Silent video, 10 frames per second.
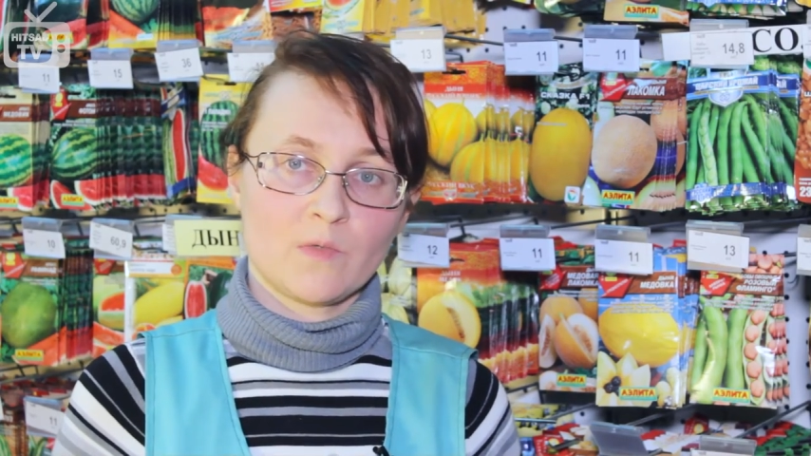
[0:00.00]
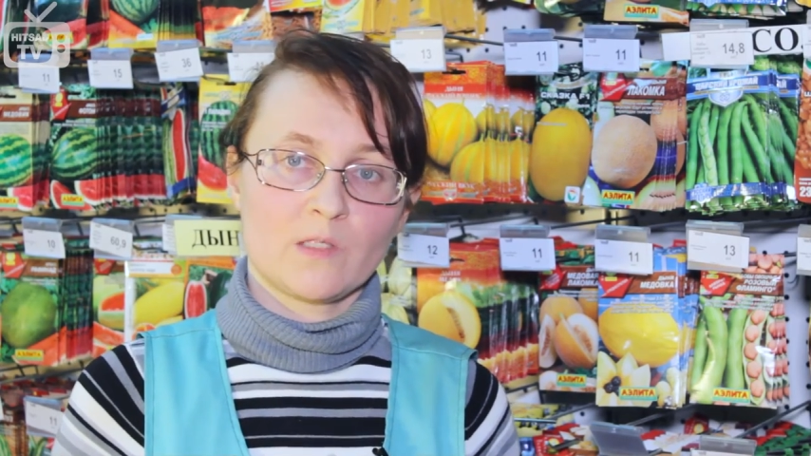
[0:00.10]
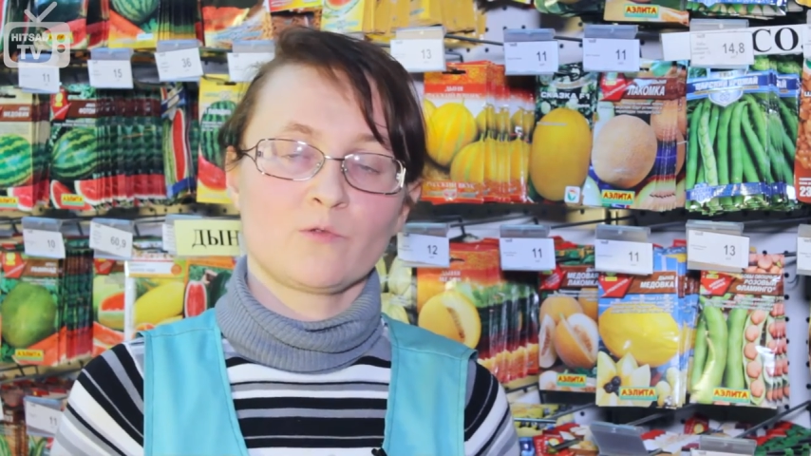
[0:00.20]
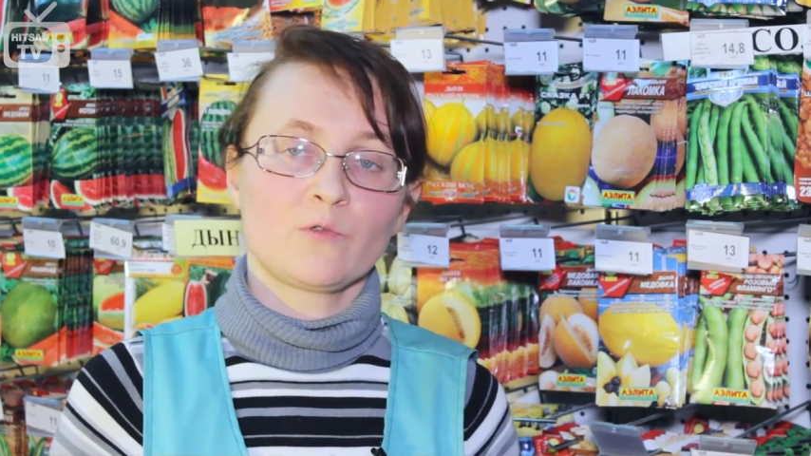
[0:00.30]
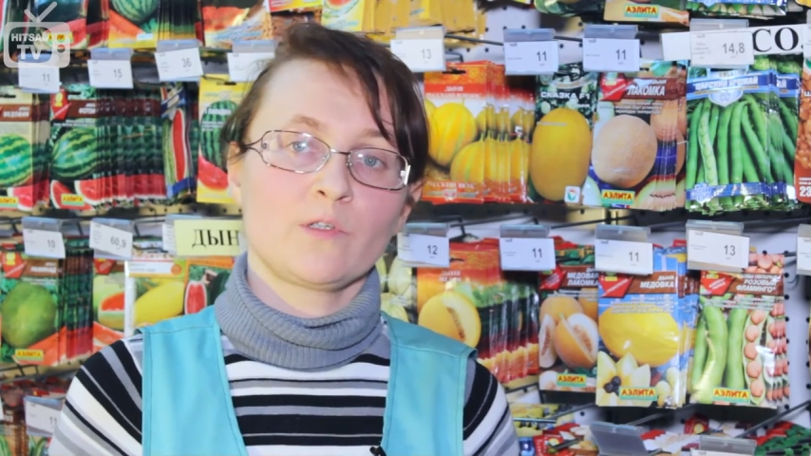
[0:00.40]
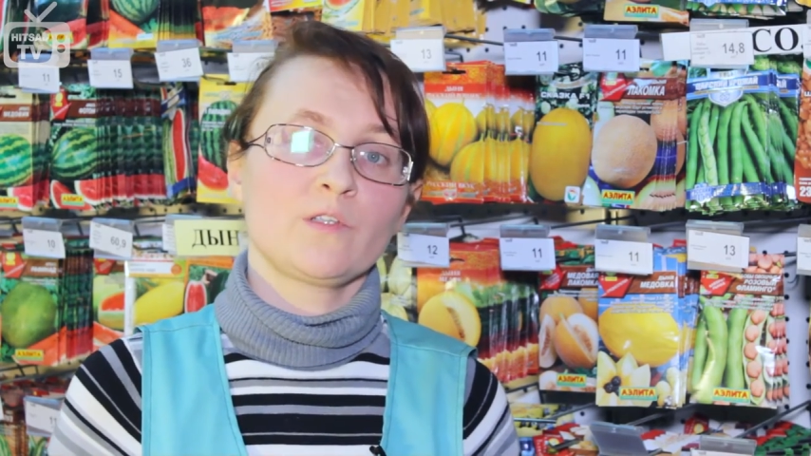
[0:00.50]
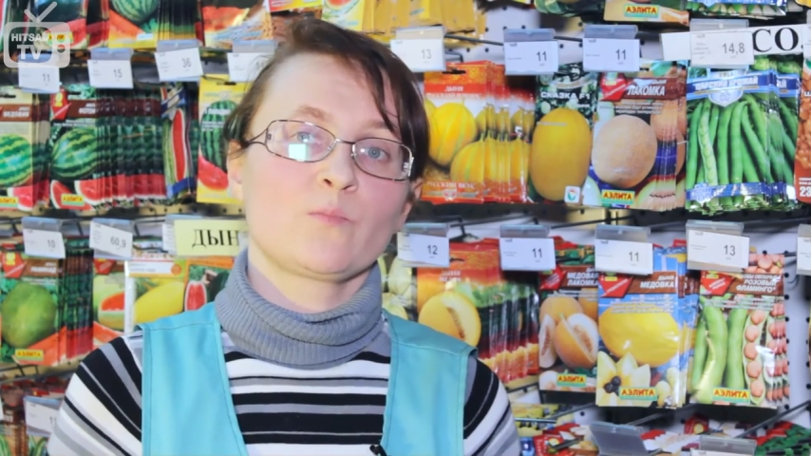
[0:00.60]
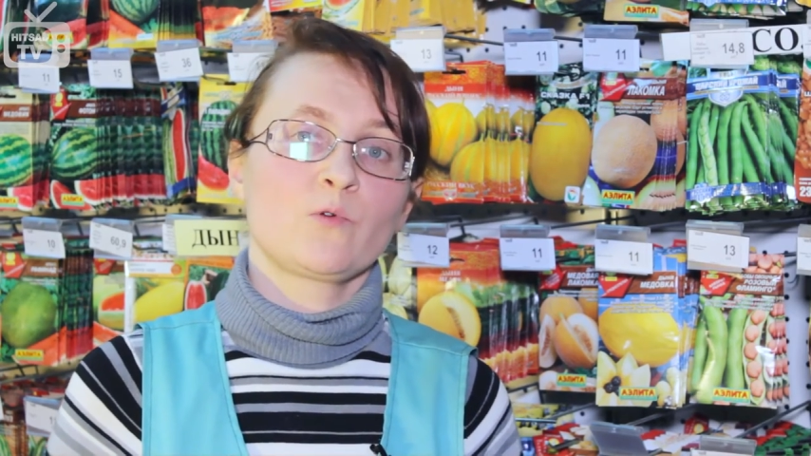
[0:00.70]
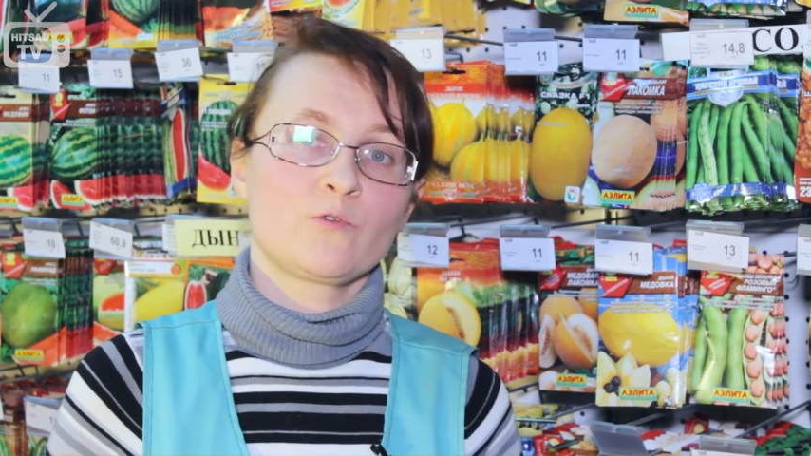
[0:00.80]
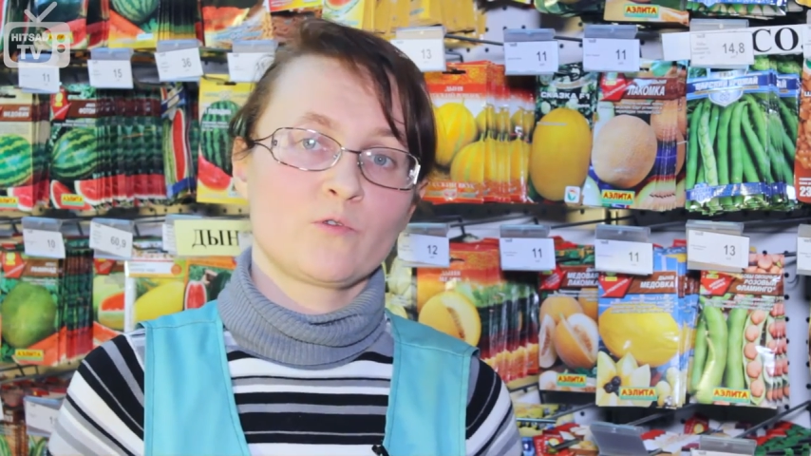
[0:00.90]
которые
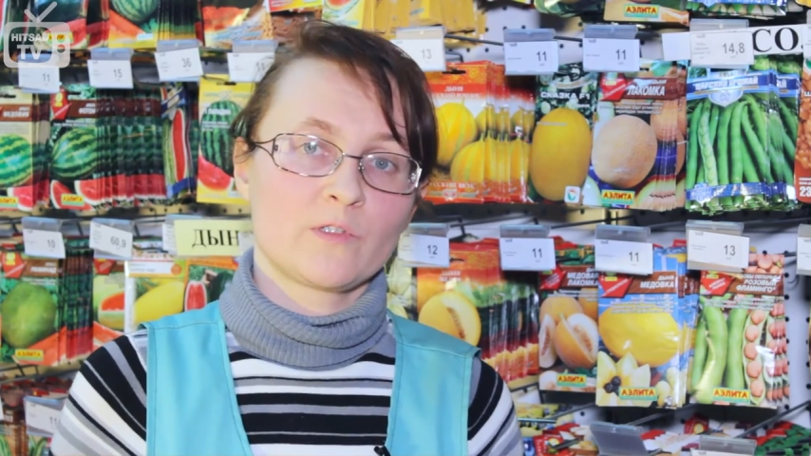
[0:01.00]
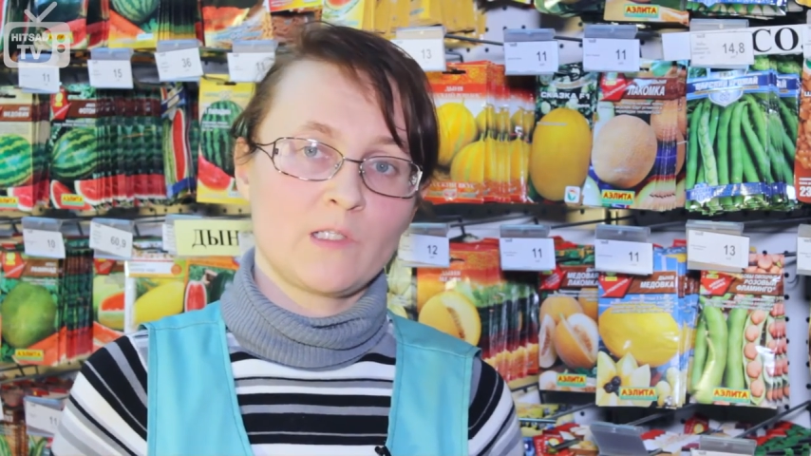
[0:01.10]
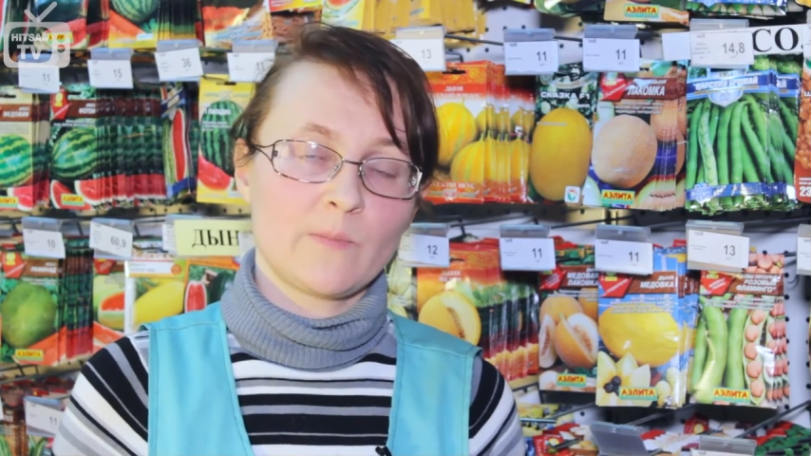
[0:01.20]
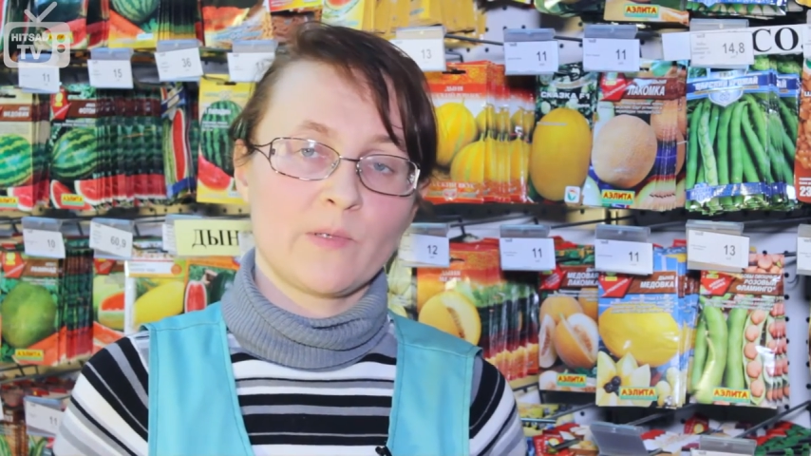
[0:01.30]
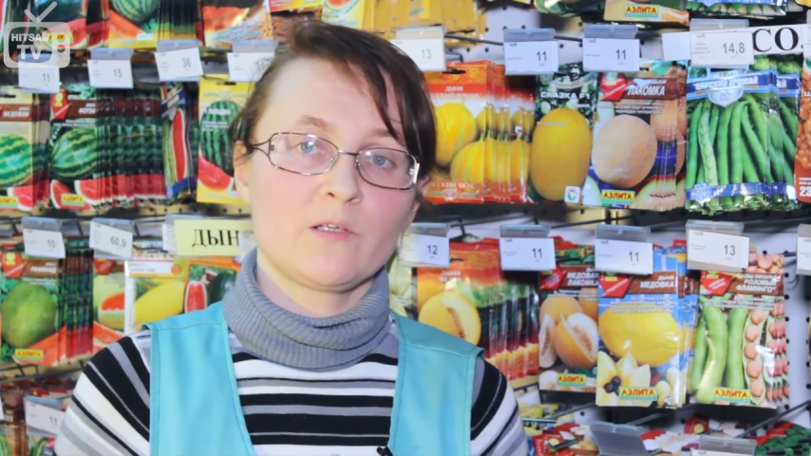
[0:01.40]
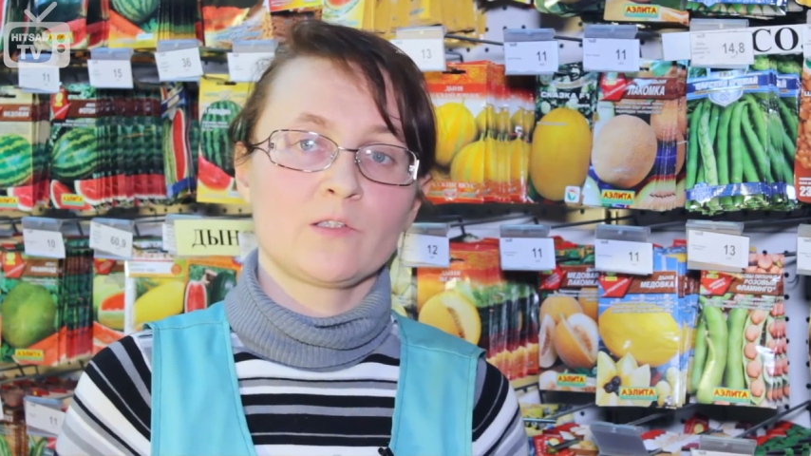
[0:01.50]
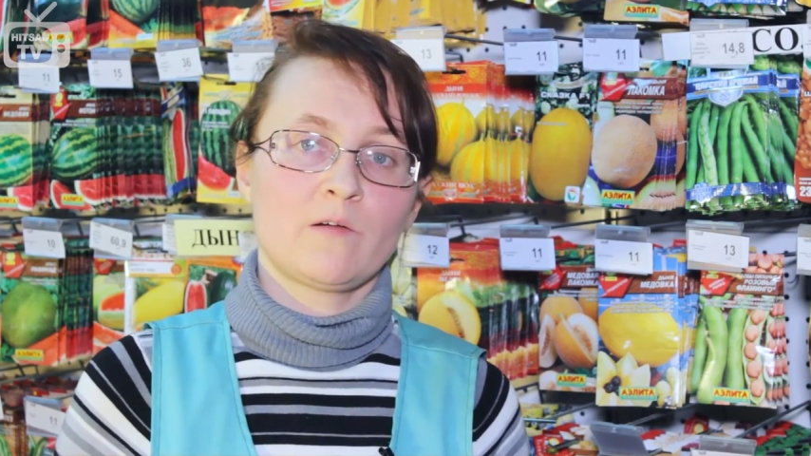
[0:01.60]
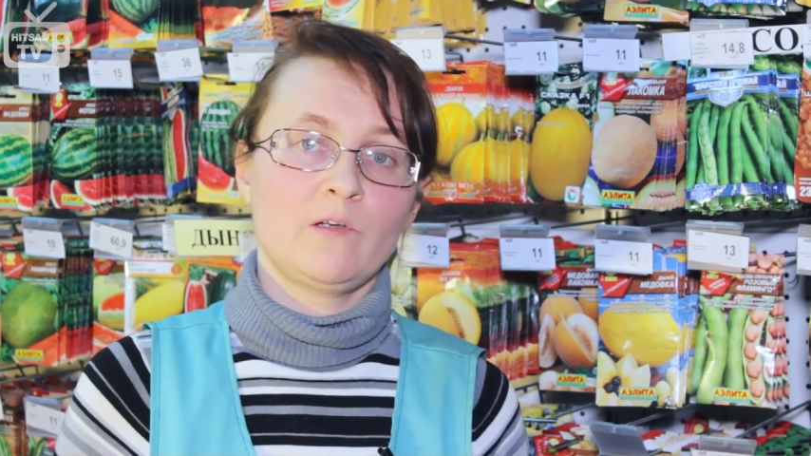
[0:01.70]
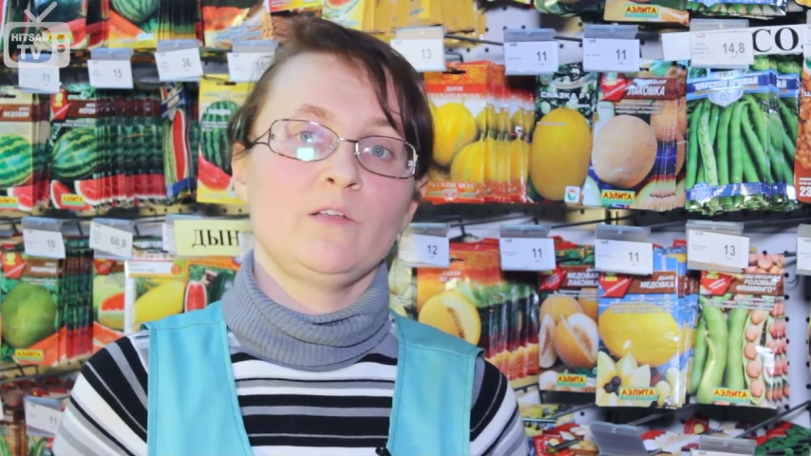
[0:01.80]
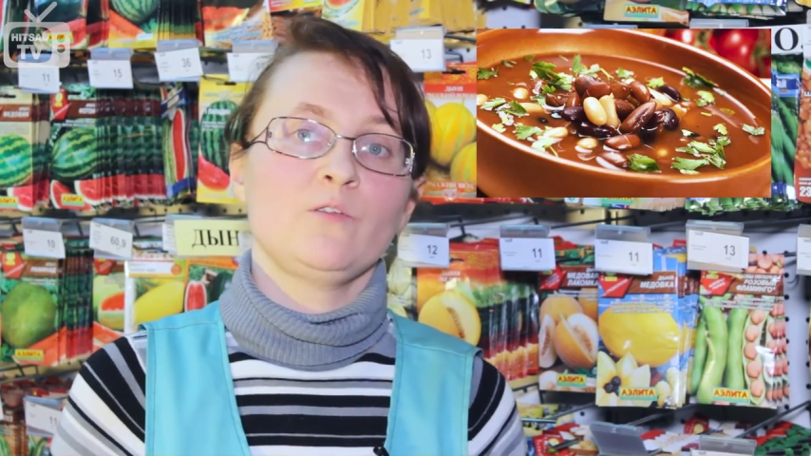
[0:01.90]
используются для
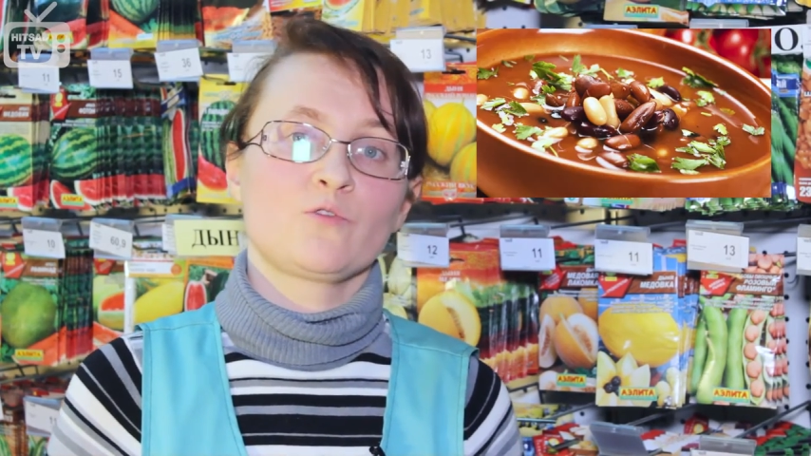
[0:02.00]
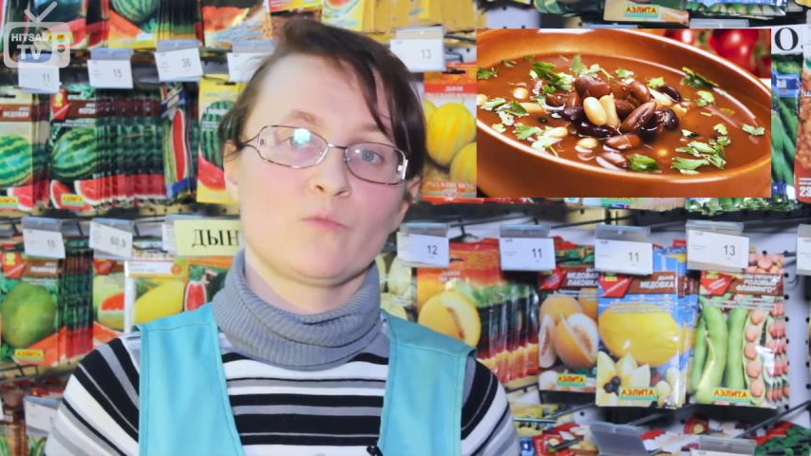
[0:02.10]
приготовления